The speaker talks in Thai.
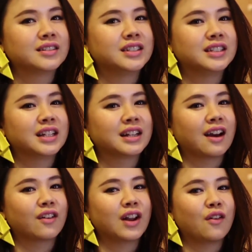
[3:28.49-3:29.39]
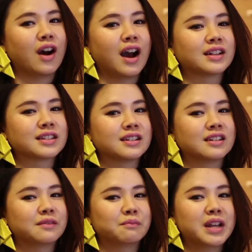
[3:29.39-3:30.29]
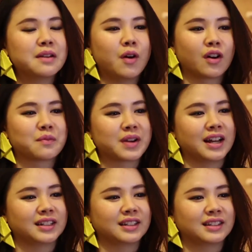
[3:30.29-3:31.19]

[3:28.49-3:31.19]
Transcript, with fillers: จริง ๆ แล้วเราอาจจะไม่ได้เหมาะกับการ